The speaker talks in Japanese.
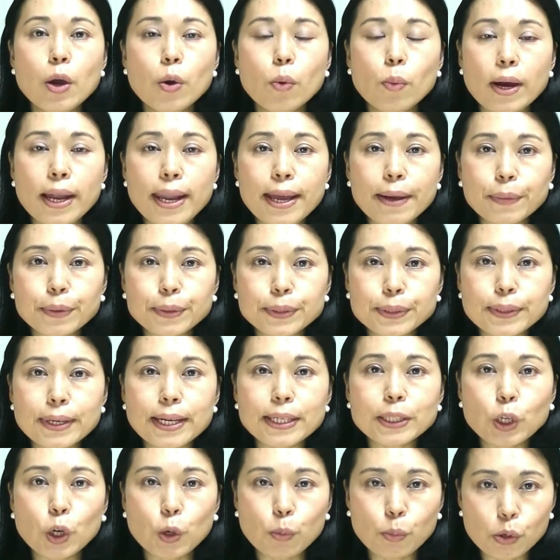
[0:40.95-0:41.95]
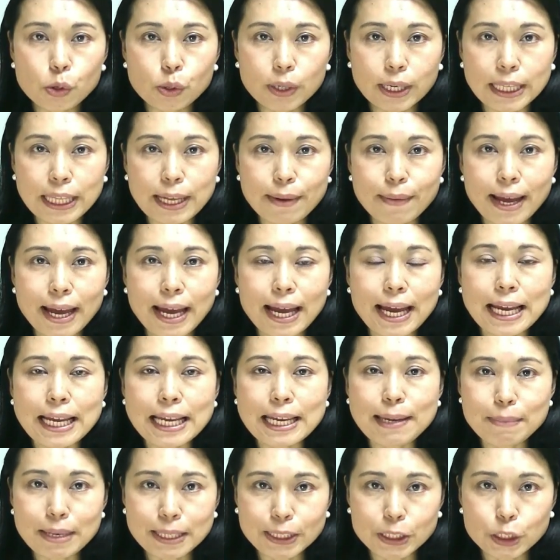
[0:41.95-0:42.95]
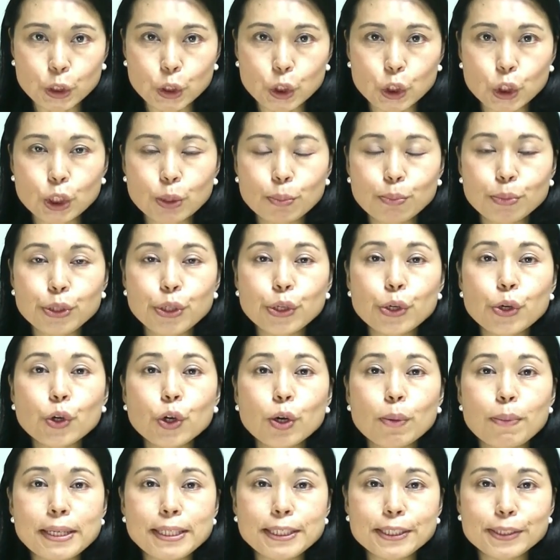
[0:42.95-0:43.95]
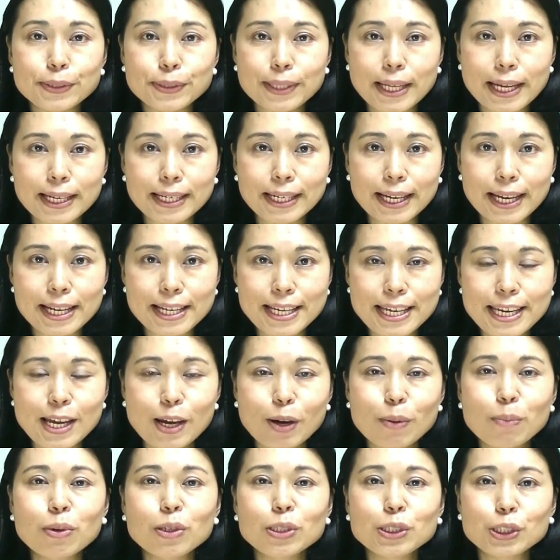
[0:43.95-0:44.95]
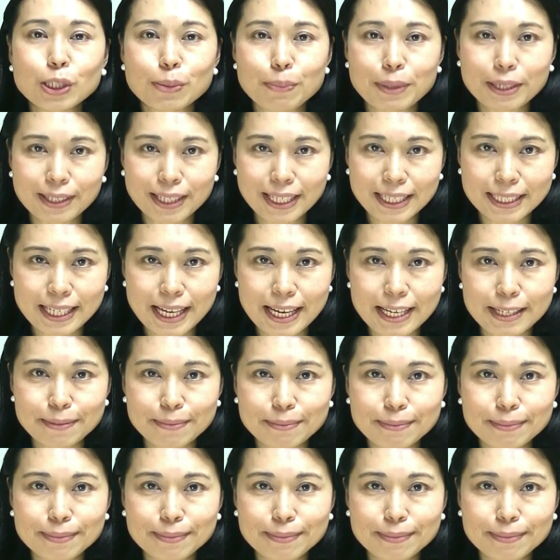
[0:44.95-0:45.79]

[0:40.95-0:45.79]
我こそはと思う方は今すぐ無料個別相談会にお申し込みください